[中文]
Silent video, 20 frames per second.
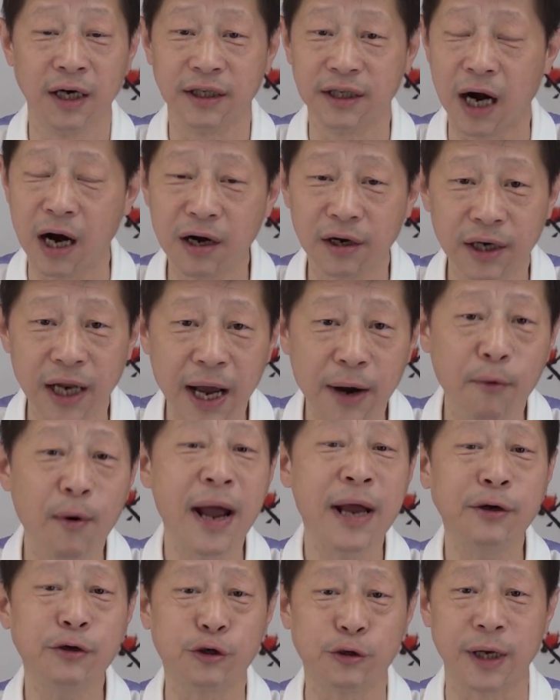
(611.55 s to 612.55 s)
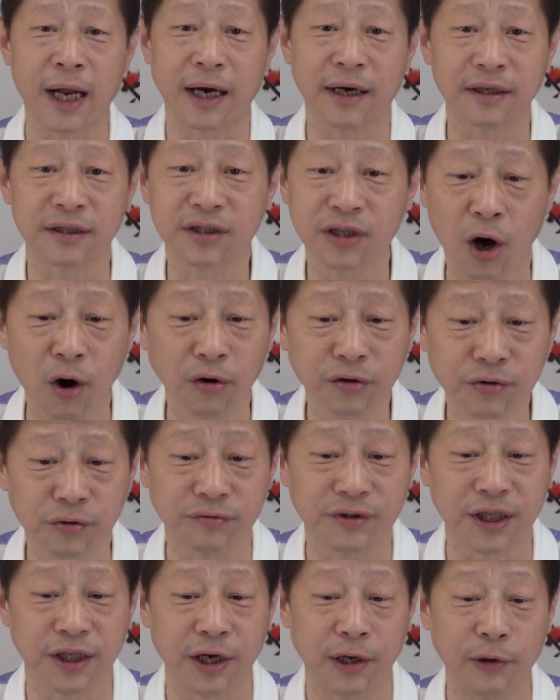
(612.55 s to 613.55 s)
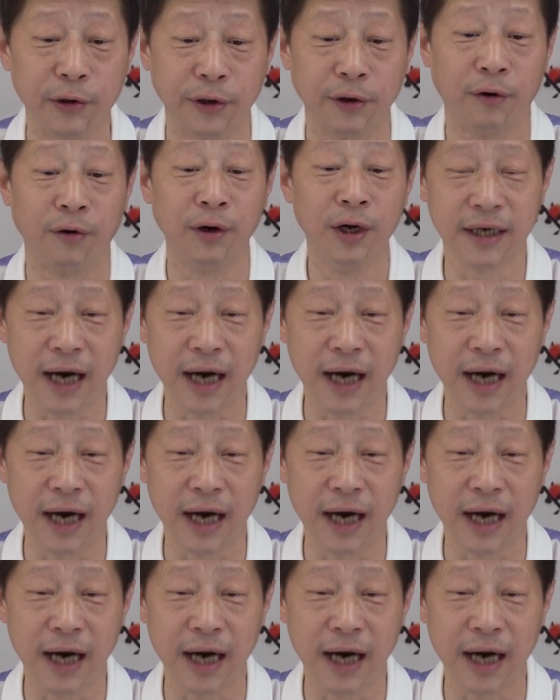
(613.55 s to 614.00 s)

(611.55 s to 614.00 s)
然后来歪曲呢和操纵这些内容，